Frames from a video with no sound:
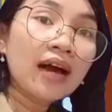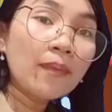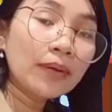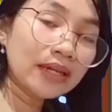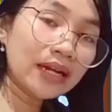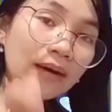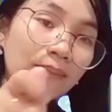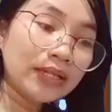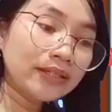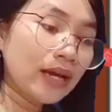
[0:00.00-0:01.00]
Apa
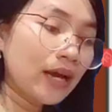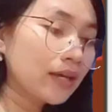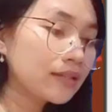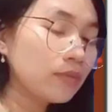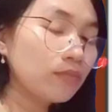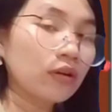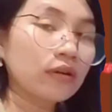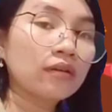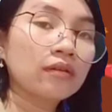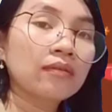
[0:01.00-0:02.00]
tanggapannya Simon?